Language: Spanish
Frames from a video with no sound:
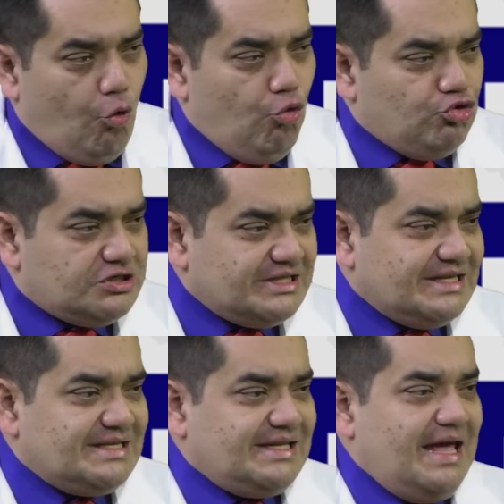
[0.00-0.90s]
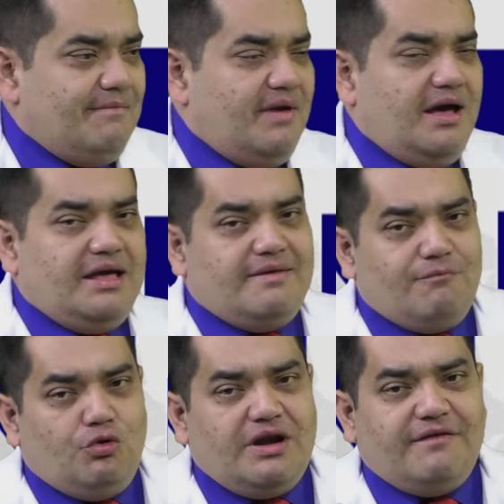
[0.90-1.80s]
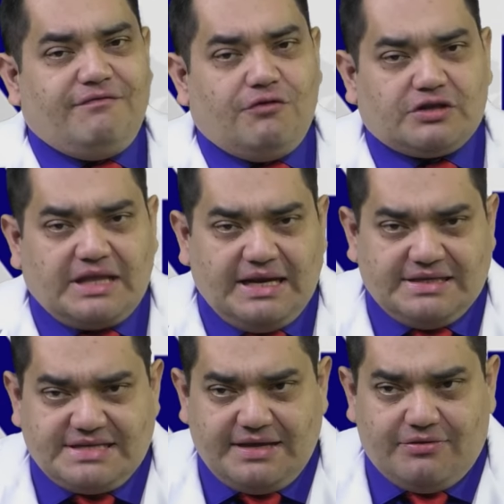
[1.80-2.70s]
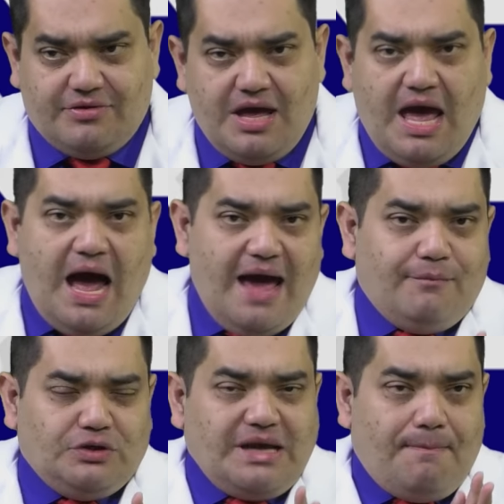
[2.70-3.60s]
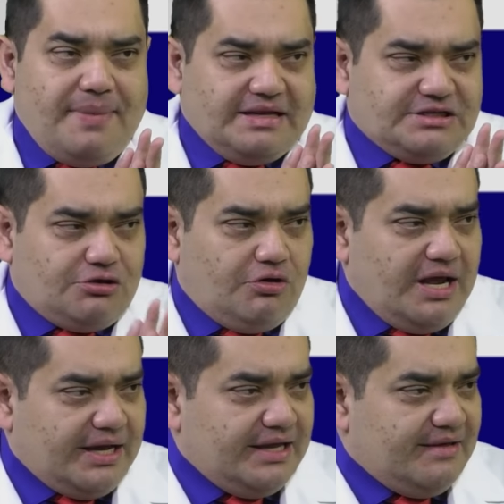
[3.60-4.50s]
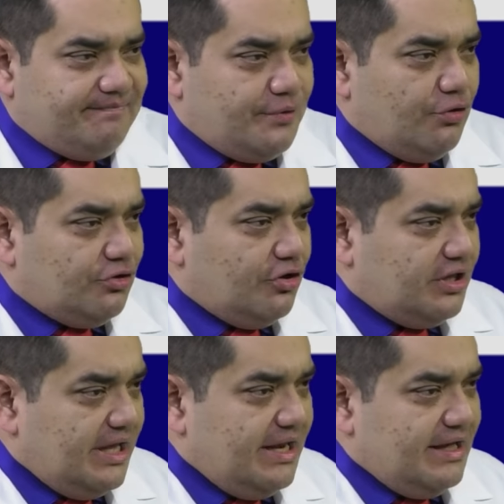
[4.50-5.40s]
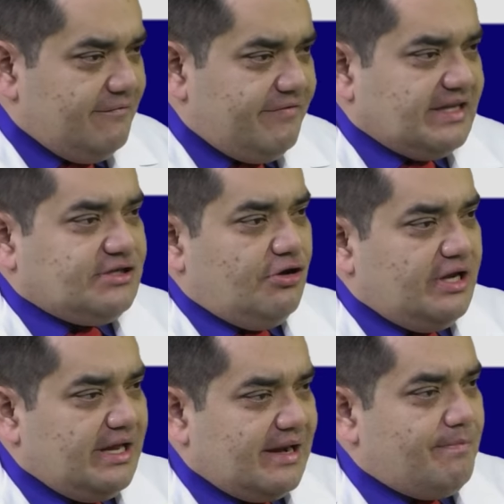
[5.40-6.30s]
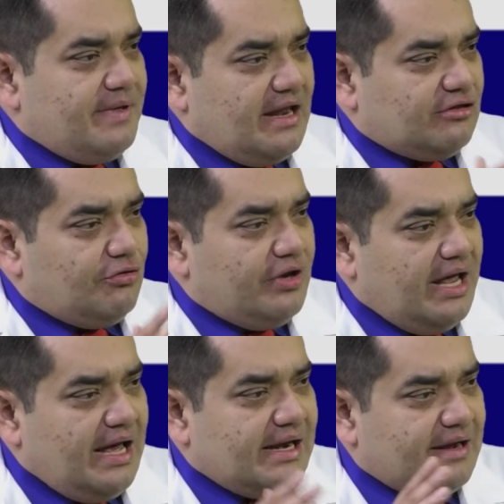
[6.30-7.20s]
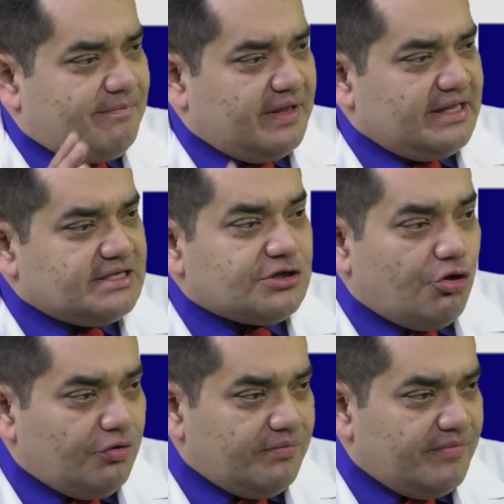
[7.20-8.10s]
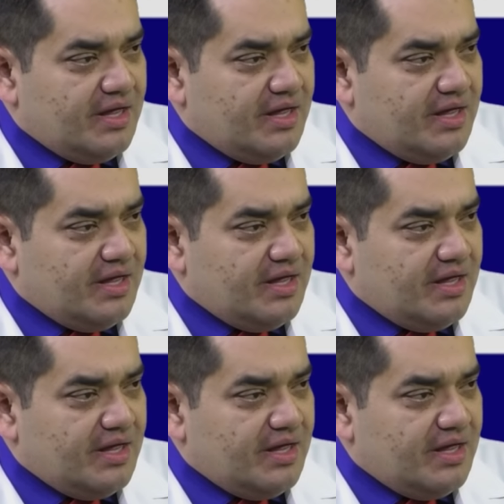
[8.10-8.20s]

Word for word: un sistema inmune fortalecido. Hay muchas personas que de pronto tienen infecciones respiratorias a repetición,